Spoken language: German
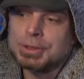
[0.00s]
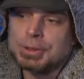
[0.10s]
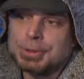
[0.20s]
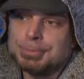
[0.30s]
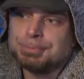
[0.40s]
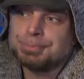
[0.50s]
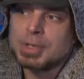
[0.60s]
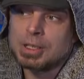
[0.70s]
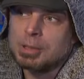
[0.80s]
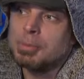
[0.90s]
Ähm,
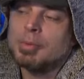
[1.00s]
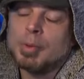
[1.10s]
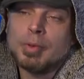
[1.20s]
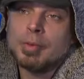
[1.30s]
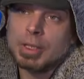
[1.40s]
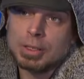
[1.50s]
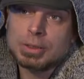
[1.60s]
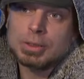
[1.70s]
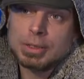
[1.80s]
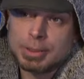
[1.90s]
dann kam aber über
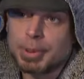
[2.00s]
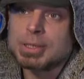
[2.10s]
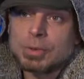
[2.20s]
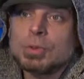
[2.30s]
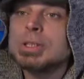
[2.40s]
Weihnachten eine Depression